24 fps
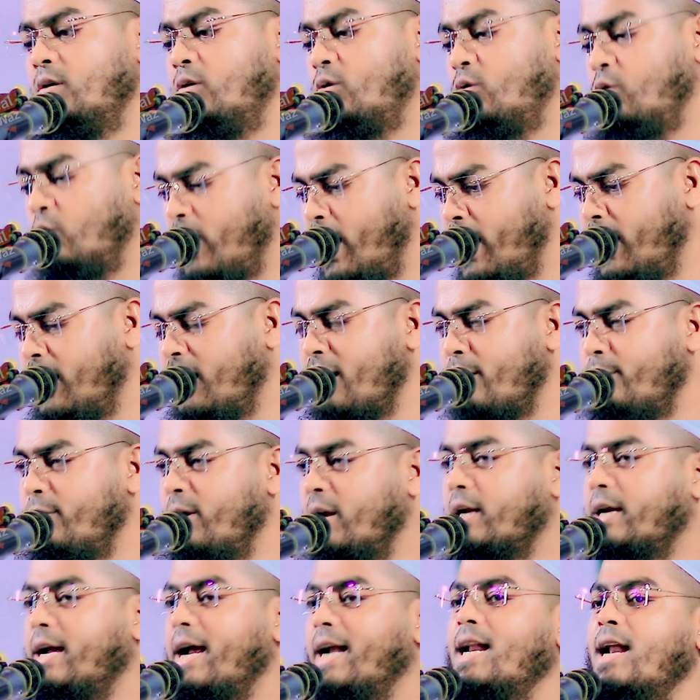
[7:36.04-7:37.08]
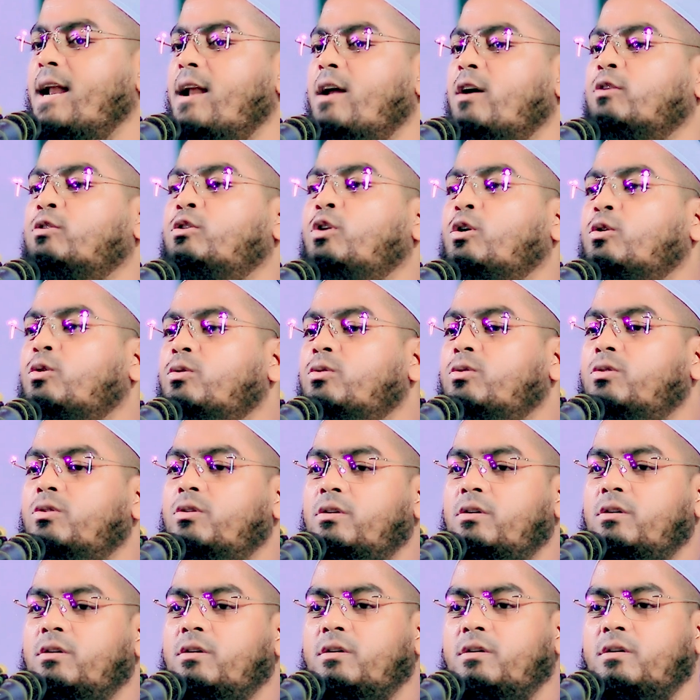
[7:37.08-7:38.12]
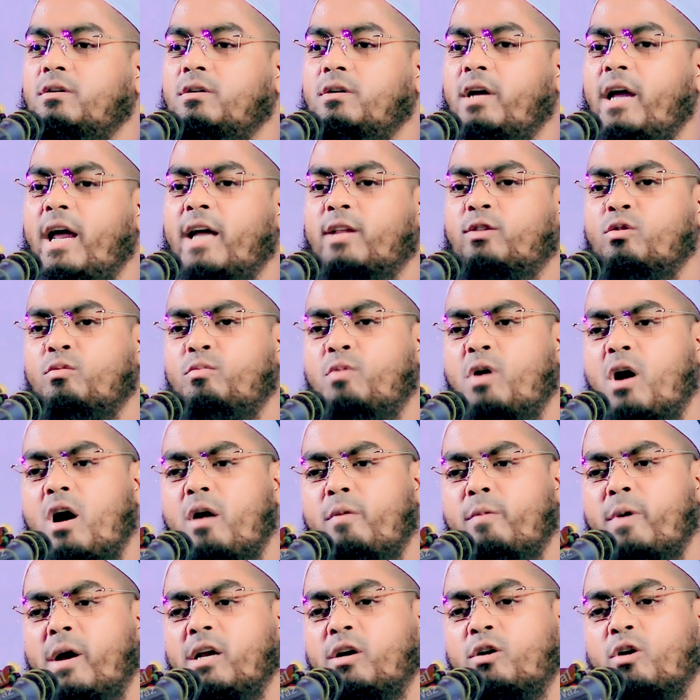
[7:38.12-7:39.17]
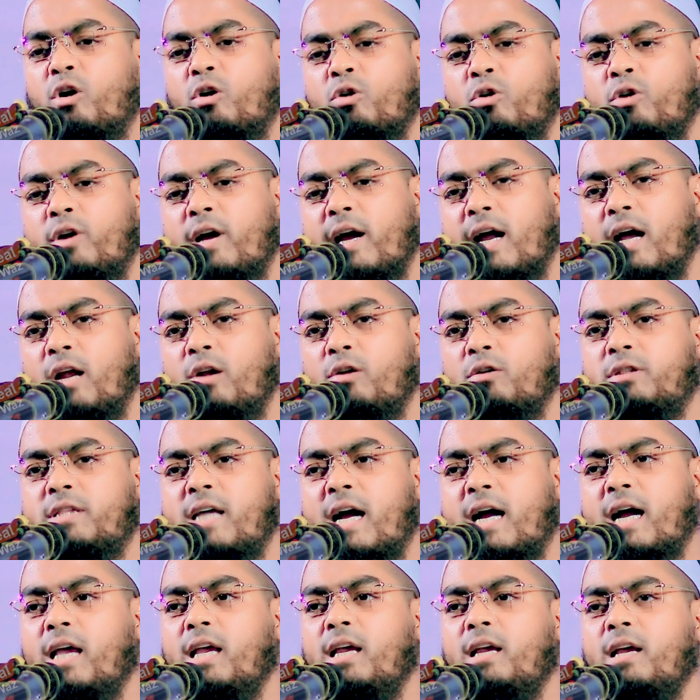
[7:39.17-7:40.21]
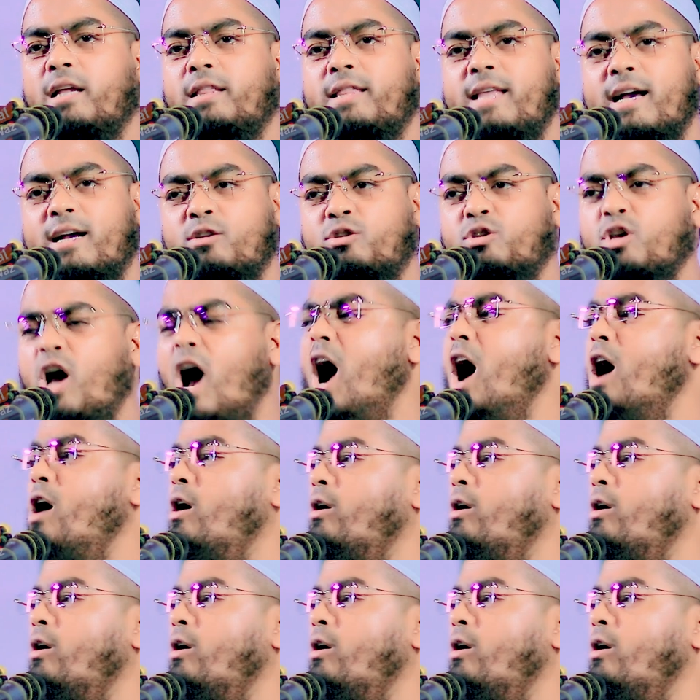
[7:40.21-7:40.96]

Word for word: কোরআন নামের ক্যাটালগ ধরো এত মহামারী করোনা গেল তাকাইয়া দেখছো